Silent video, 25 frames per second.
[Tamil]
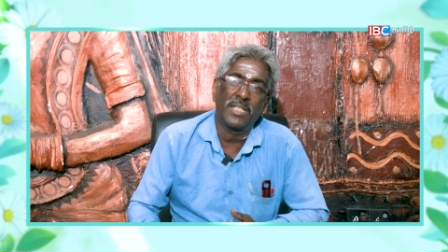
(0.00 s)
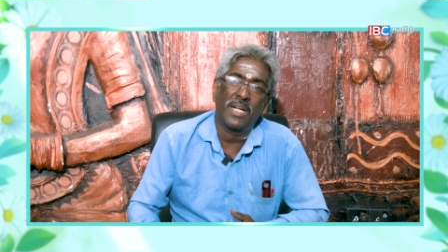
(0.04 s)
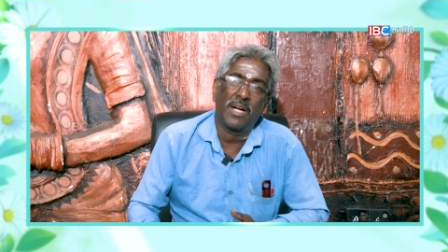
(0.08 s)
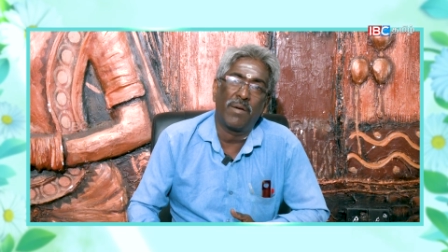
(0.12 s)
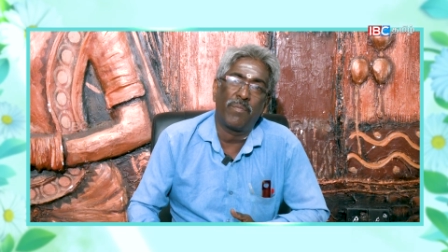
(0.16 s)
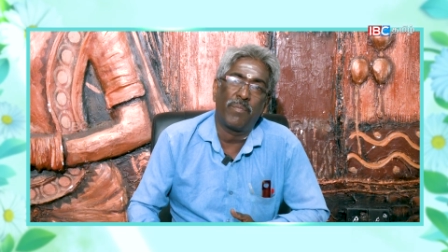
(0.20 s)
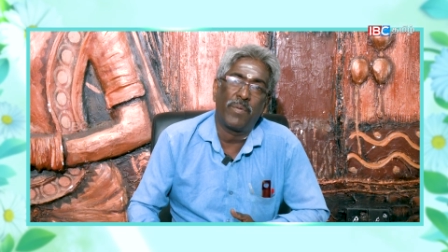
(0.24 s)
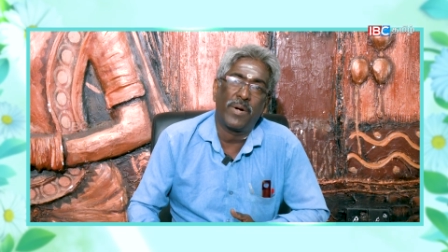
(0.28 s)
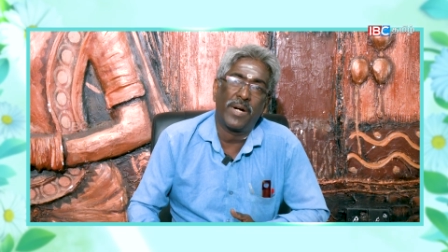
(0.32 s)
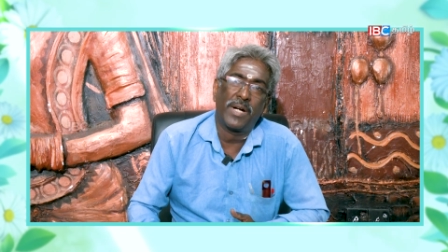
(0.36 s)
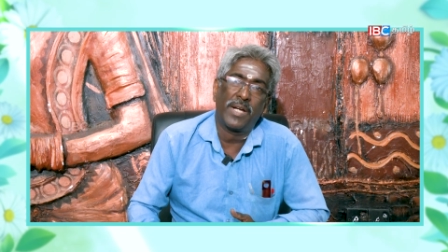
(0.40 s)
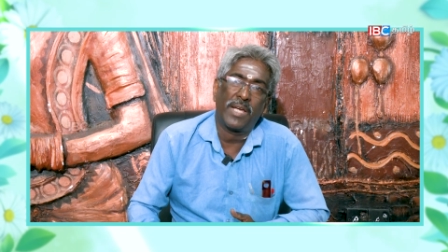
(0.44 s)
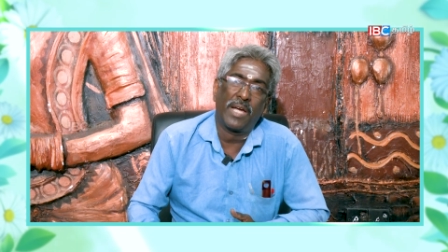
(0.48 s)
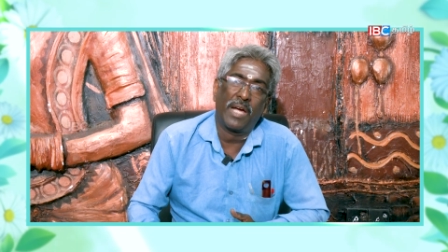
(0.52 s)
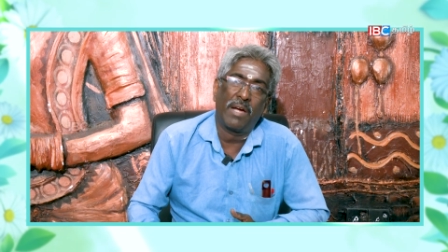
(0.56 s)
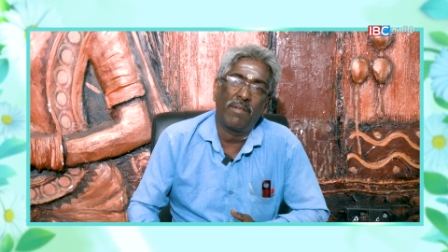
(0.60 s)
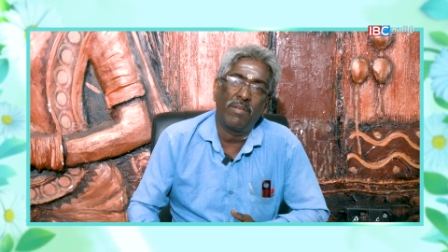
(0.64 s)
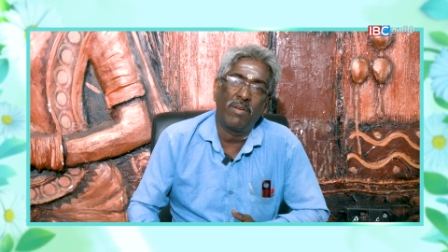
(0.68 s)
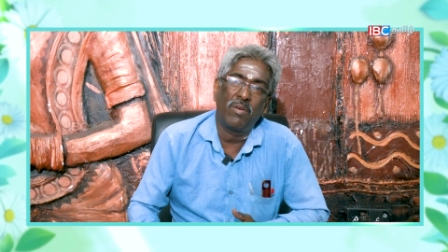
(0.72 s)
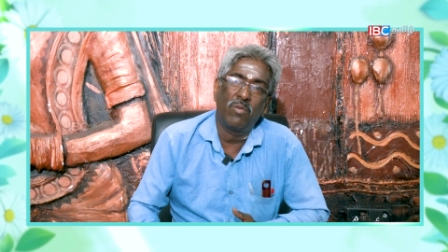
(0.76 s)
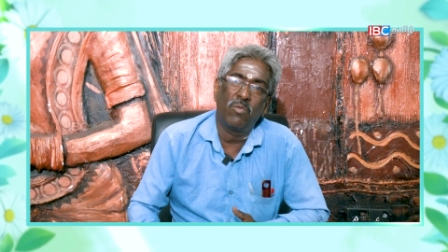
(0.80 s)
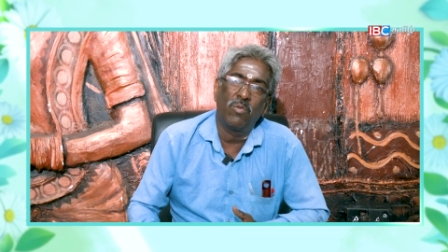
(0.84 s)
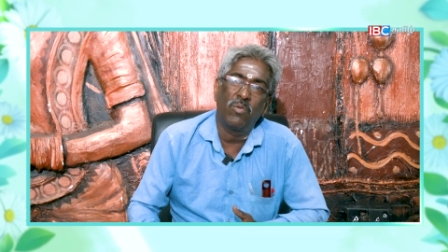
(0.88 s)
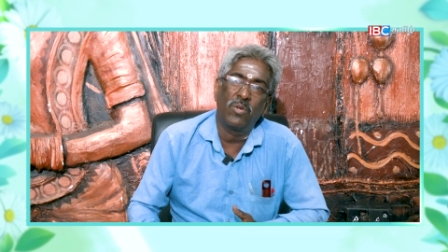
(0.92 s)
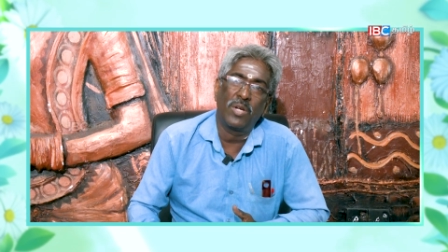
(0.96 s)
சாப்பாடு
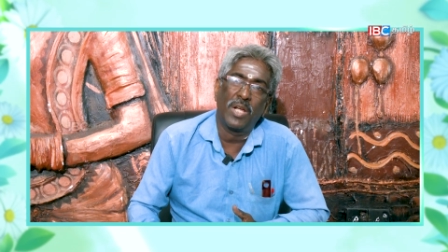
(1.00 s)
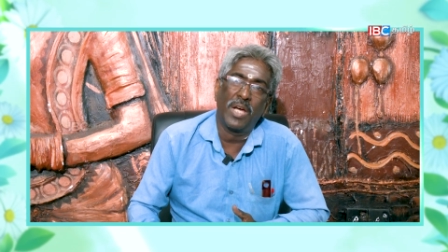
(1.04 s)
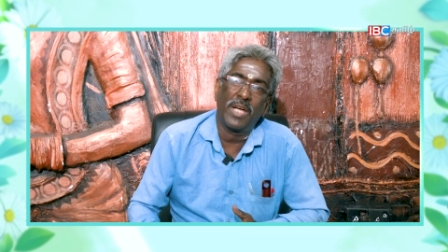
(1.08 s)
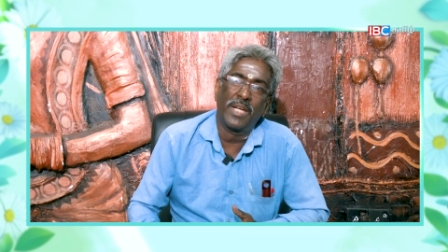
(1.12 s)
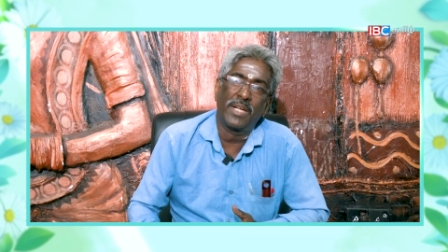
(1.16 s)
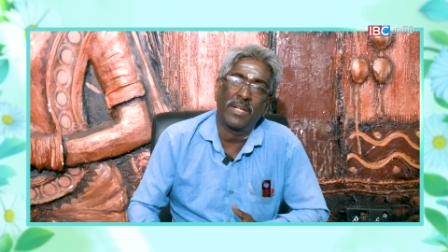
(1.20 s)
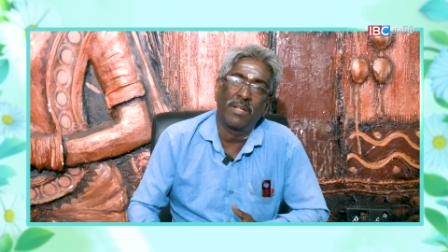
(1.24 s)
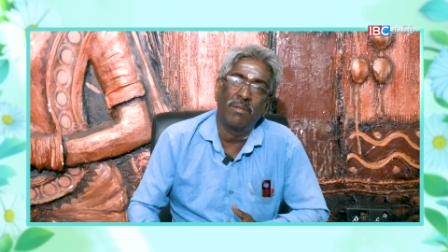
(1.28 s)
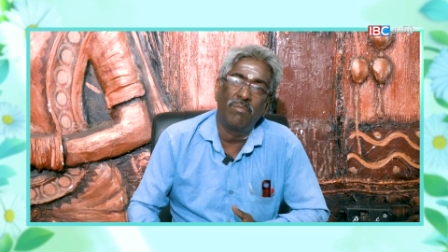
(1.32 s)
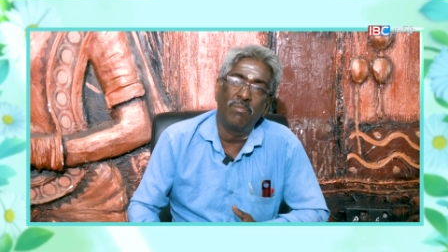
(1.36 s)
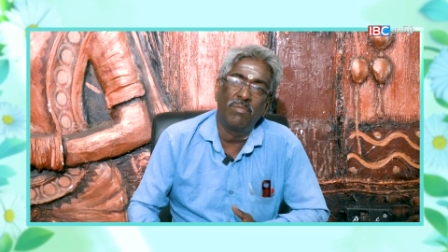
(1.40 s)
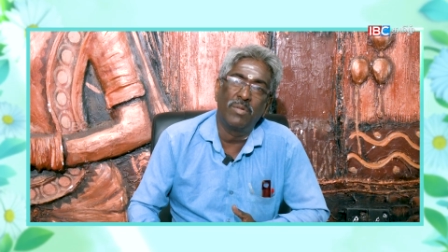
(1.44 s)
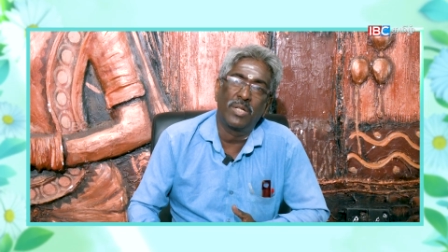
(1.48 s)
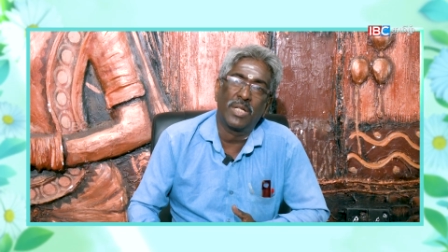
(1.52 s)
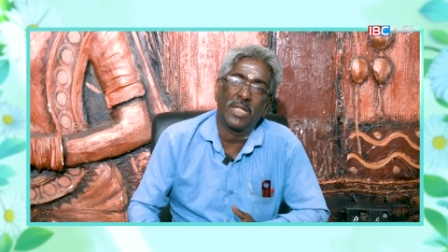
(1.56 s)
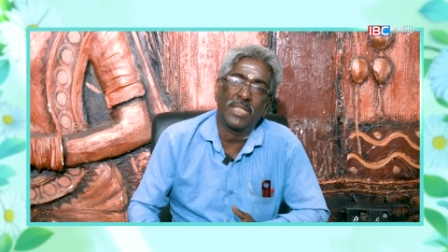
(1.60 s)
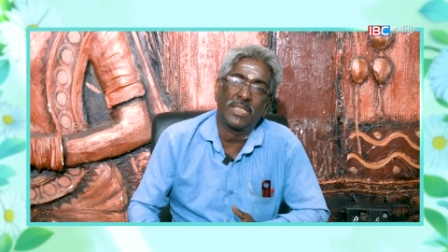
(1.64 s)
ஆகவே ஊனாய்க்கும்